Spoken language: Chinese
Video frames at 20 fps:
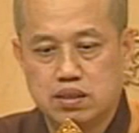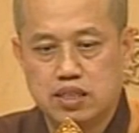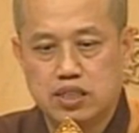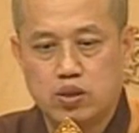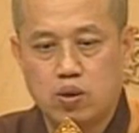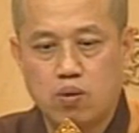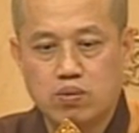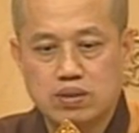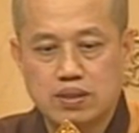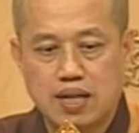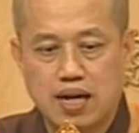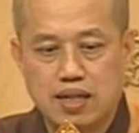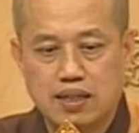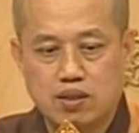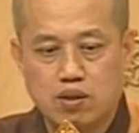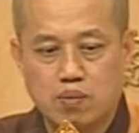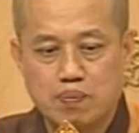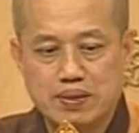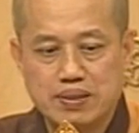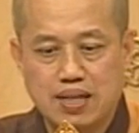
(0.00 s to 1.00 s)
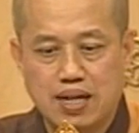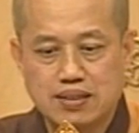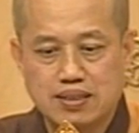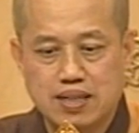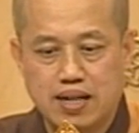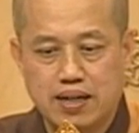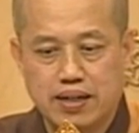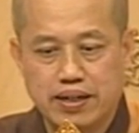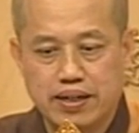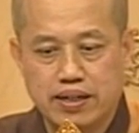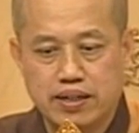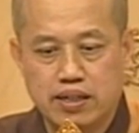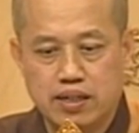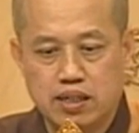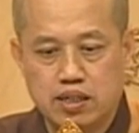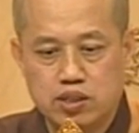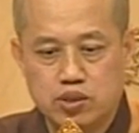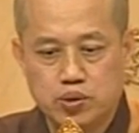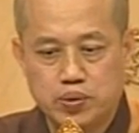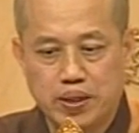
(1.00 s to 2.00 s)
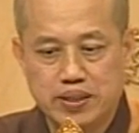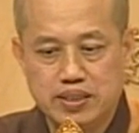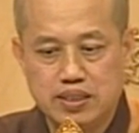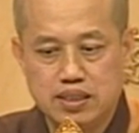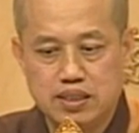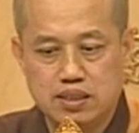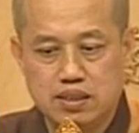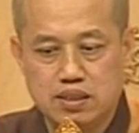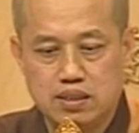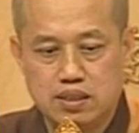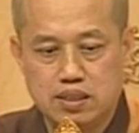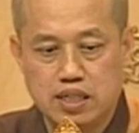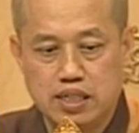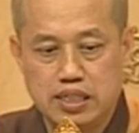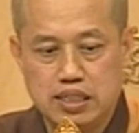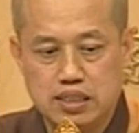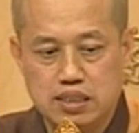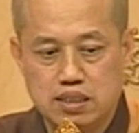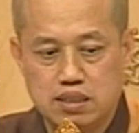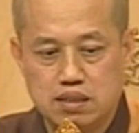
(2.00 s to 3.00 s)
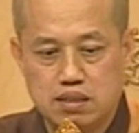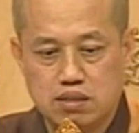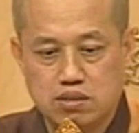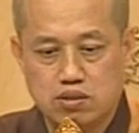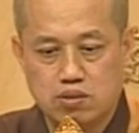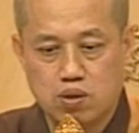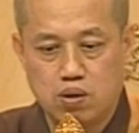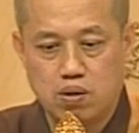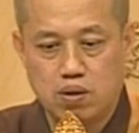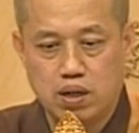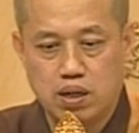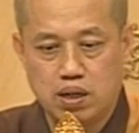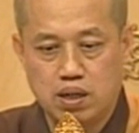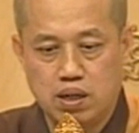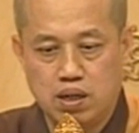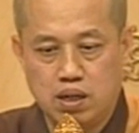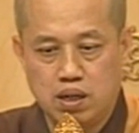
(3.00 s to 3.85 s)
些同餐，我们大家呢。学习这里的时候呢，